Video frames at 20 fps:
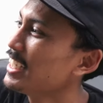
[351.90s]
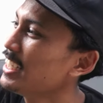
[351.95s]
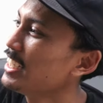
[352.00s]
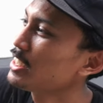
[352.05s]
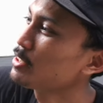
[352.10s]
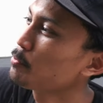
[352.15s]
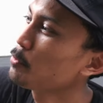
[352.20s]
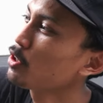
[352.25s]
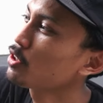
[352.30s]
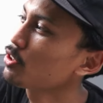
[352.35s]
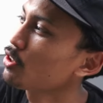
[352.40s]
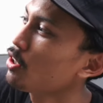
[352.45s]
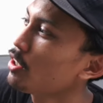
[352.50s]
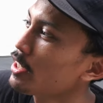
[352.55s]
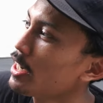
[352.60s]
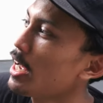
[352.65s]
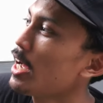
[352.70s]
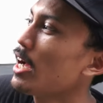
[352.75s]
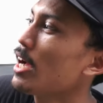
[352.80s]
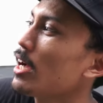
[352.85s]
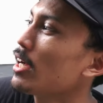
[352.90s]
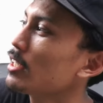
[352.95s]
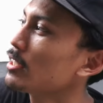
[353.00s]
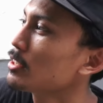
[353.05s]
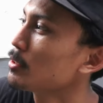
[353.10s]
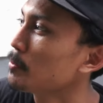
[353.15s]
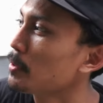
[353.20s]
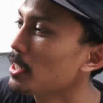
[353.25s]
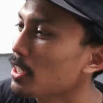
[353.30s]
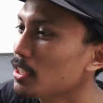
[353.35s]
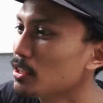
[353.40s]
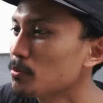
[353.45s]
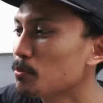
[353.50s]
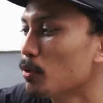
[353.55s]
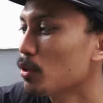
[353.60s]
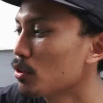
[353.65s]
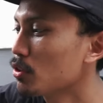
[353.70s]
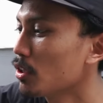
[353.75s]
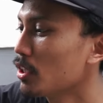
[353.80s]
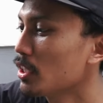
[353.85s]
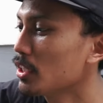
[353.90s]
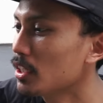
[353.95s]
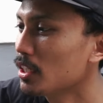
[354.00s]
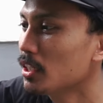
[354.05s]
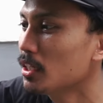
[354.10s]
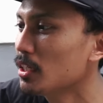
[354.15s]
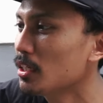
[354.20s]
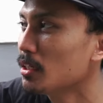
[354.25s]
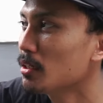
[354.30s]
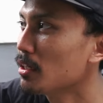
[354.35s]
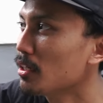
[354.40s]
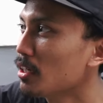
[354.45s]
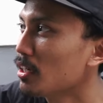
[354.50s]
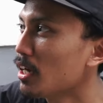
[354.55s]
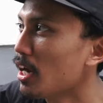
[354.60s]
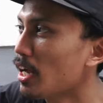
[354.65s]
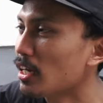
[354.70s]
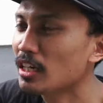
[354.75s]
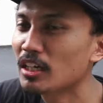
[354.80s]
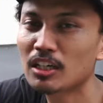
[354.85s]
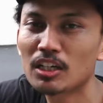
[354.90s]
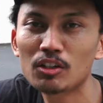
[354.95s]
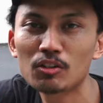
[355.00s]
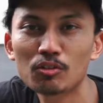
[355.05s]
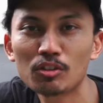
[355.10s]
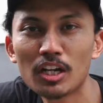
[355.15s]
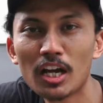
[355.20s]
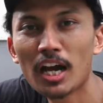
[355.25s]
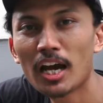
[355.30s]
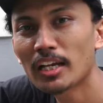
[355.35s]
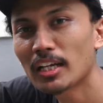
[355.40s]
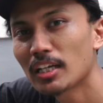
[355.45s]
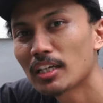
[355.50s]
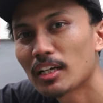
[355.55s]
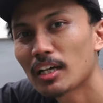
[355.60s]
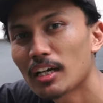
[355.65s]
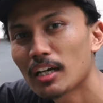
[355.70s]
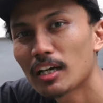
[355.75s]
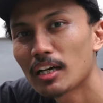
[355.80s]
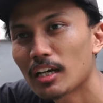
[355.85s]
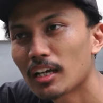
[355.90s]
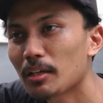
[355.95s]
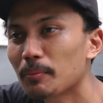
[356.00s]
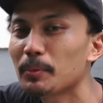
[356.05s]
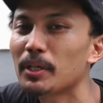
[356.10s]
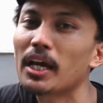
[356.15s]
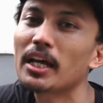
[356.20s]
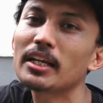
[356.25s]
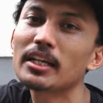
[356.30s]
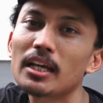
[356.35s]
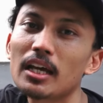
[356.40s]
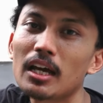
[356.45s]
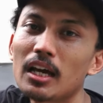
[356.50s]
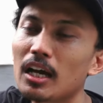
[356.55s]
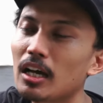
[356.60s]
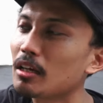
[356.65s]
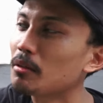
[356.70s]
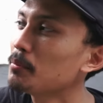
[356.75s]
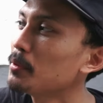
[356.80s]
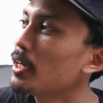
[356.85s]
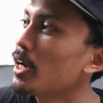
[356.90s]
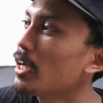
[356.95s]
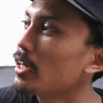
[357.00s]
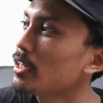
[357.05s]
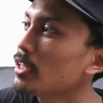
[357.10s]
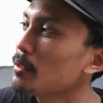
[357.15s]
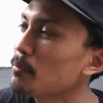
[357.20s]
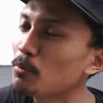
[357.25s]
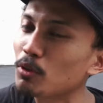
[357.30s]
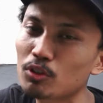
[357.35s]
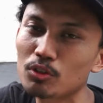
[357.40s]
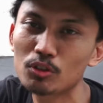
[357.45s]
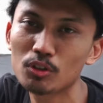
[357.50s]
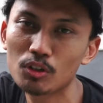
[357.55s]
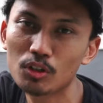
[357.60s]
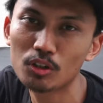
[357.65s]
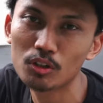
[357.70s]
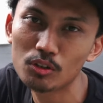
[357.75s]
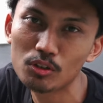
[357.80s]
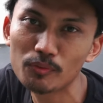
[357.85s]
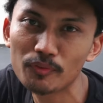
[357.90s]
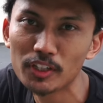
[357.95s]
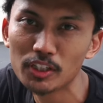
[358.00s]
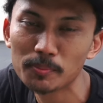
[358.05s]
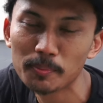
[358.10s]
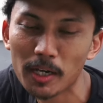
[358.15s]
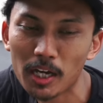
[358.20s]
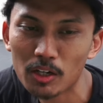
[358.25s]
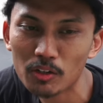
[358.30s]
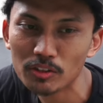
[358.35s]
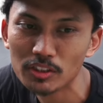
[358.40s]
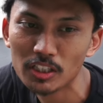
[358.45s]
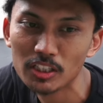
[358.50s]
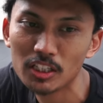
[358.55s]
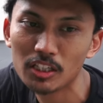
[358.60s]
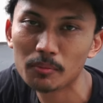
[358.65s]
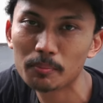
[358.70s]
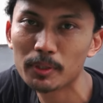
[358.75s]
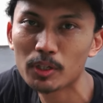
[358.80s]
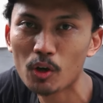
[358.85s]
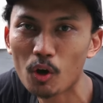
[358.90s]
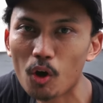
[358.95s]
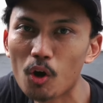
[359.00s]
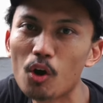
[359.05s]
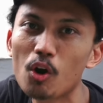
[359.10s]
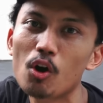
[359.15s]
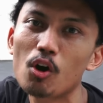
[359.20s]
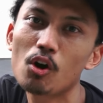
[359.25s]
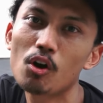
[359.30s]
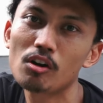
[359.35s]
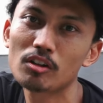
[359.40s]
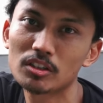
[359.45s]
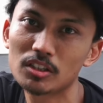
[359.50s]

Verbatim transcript: Jadi list botol. Nah, sebenarnya list botol ini ada kekurangan, ada kelebihannya. Kelebihannya motor lu Vespa lu jadi lebih kokoh,